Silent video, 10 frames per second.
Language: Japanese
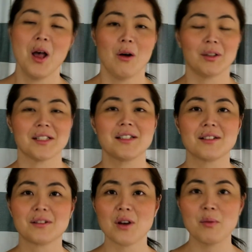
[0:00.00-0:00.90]
私
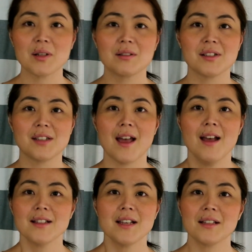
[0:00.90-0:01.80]
すっごいびっくりして「
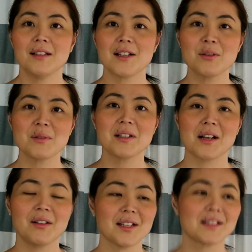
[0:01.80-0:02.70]
先生大丈夫です
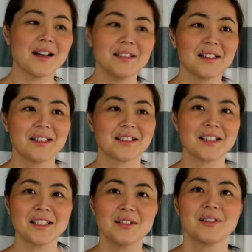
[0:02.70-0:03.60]
か、私がんなんですか、
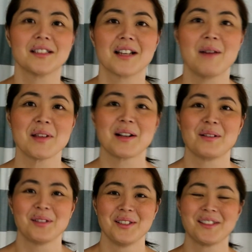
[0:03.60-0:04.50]
死ぬんですか」みたいな
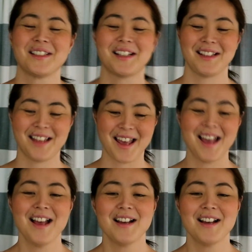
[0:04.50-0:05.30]
こと言っちゃって、